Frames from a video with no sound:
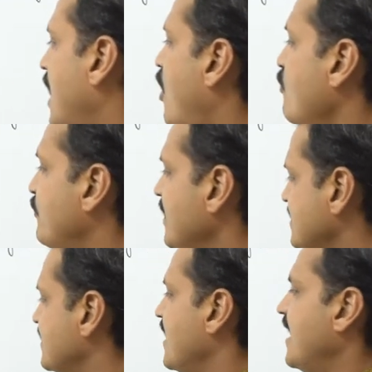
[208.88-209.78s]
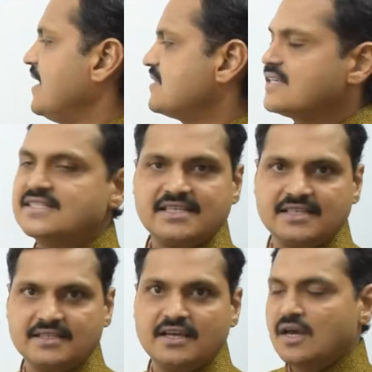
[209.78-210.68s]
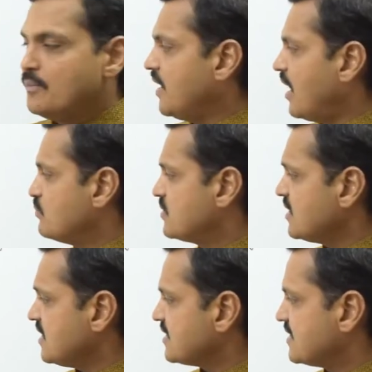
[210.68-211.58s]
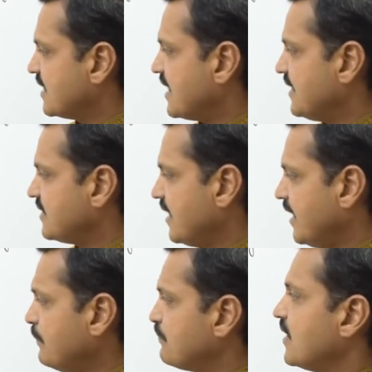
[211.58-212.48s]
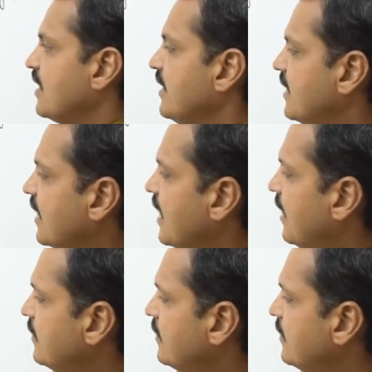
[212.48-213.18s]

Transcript: ఆఫీస్ అసిస్టెంట్ మీరు అబ్జర్వ్ చేసినట్లయితే ఇక్కడ